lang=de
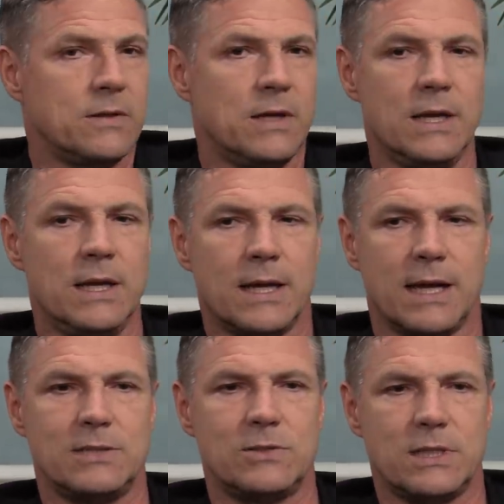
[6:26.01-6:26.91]
Äh,
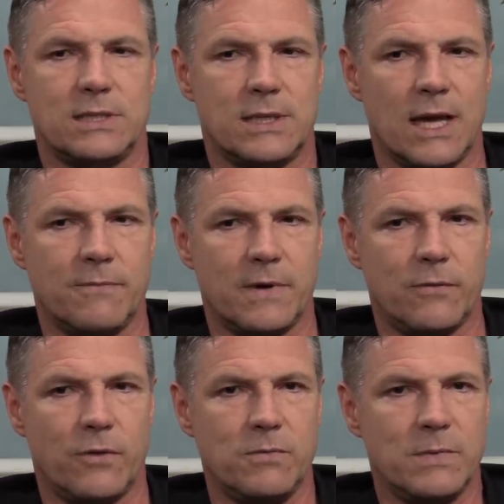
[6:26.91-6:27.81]
kannst du das nicht
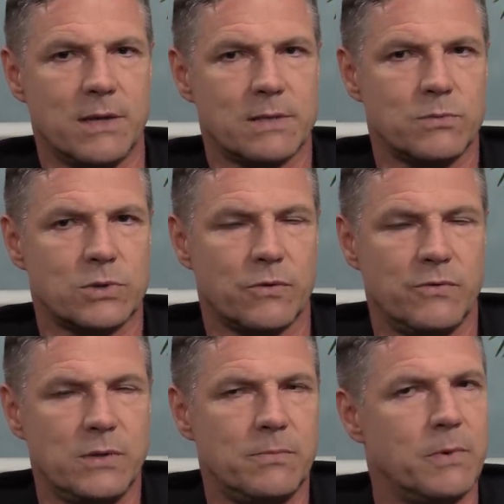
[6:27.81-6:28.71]
einfach von mir nehmen? Es muss doch
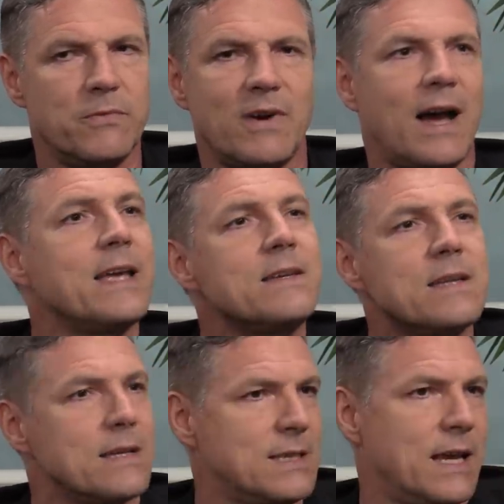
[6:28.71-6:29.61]
viel
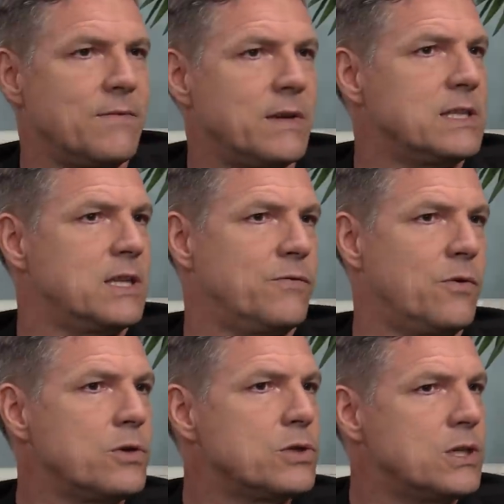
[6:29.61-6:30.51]
befreiender sein, wenn ich da
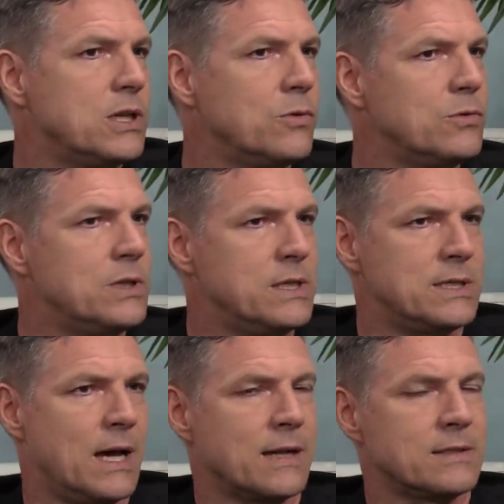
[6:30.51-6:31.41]
vorne stehe, ohne
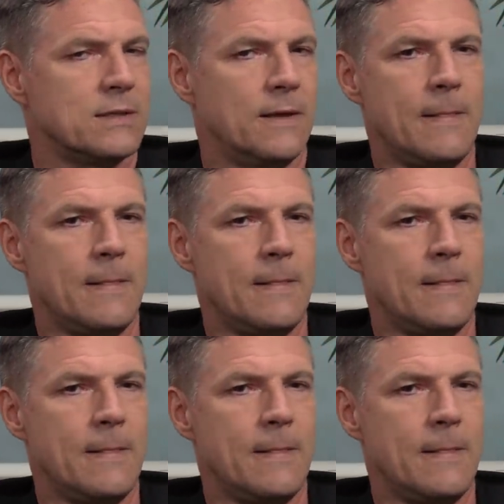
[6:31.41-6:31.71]
diese Angst.